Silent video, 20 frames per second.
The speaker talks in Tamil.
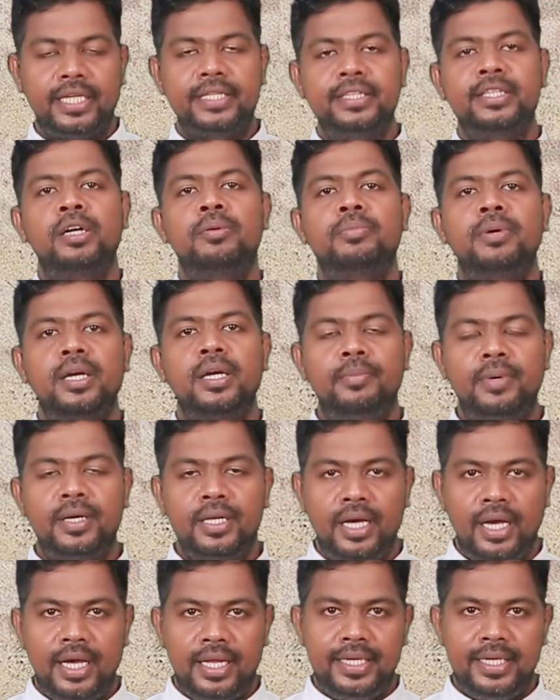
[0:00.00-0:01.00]

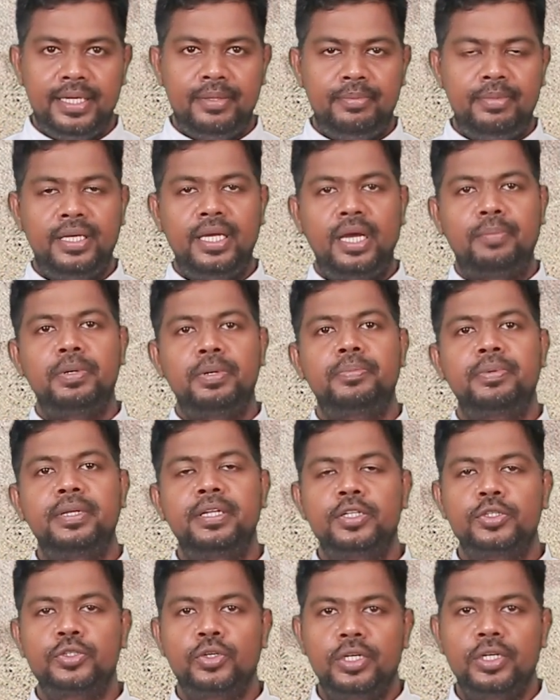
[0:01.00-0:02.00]
தந்தமயமான ஆலயமே அப்படி
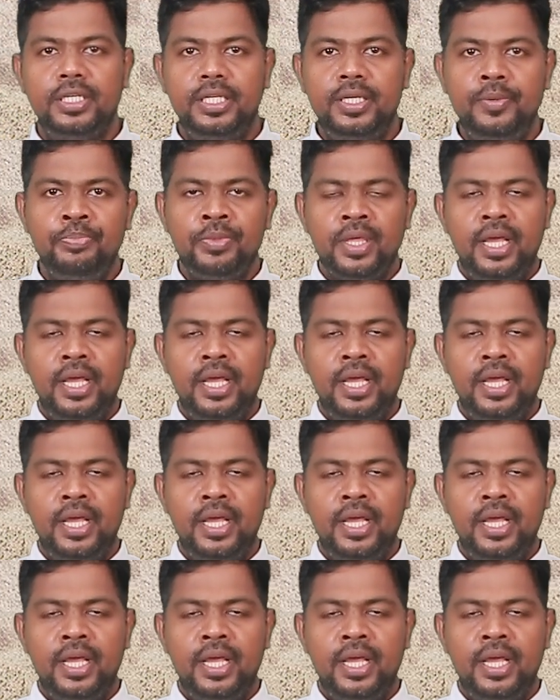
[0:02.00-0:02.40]
இப்படின்னு சொல்லி